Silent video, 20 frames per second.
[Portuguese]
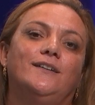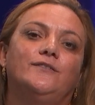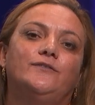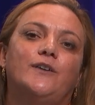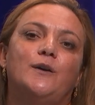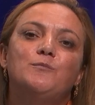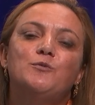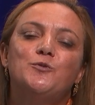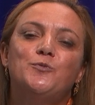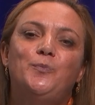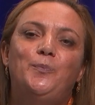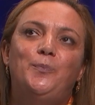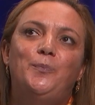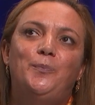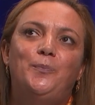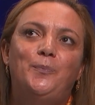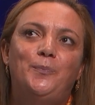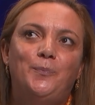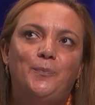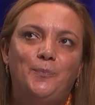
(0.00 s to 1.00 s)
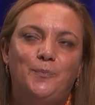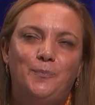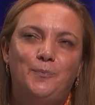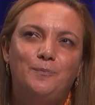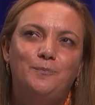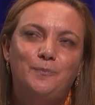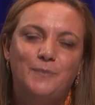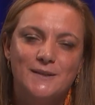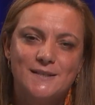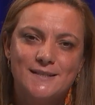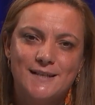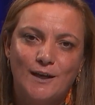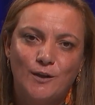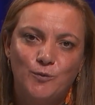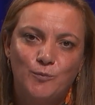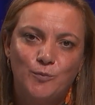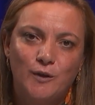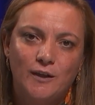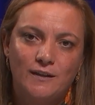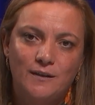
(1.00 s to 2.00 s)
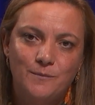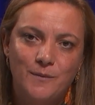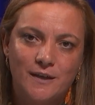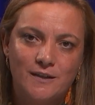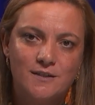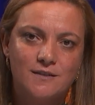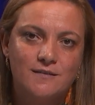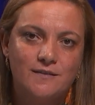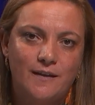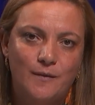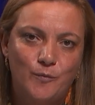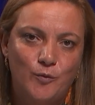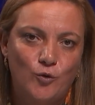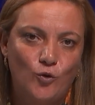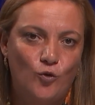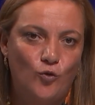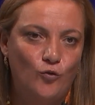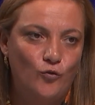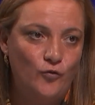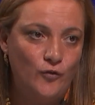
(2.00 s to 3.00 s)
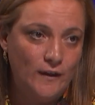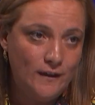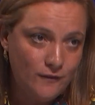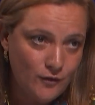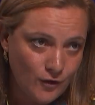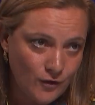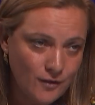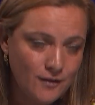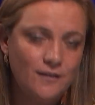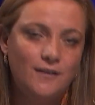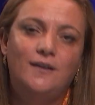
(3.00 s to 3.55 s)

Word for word: Vamos passar um bocadinho mais de sempre com o Vitor,